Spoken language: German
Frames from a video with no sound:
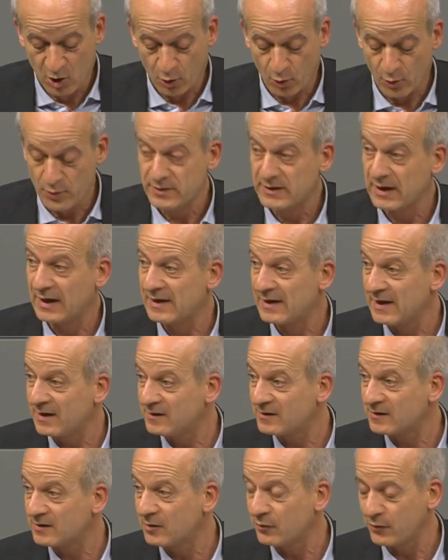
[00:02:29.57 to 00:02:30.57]
Und der
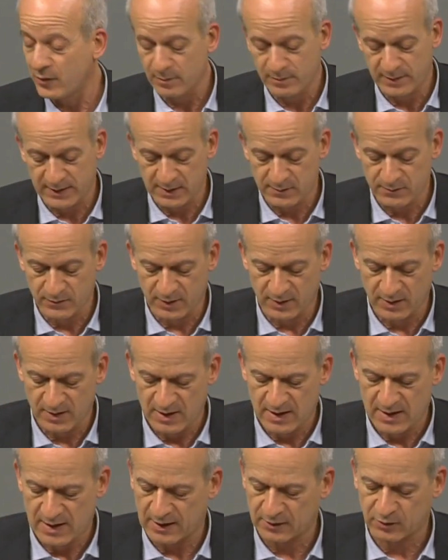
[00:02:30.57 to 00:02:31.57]
letzte Verbliebene
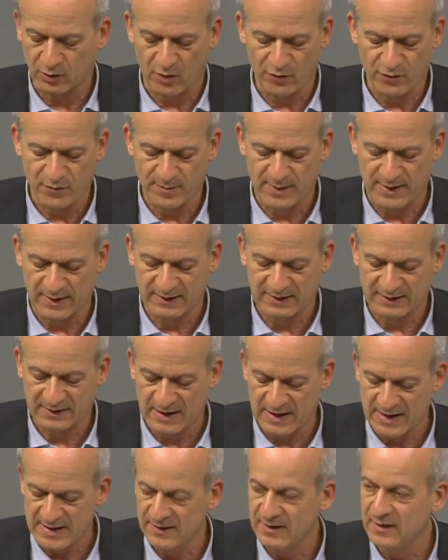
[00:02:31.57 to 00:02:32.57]
hat offenbar
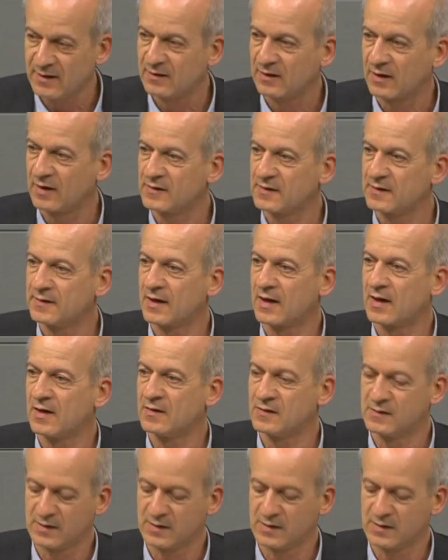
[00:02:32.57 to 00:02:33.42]
kein Interesse daran,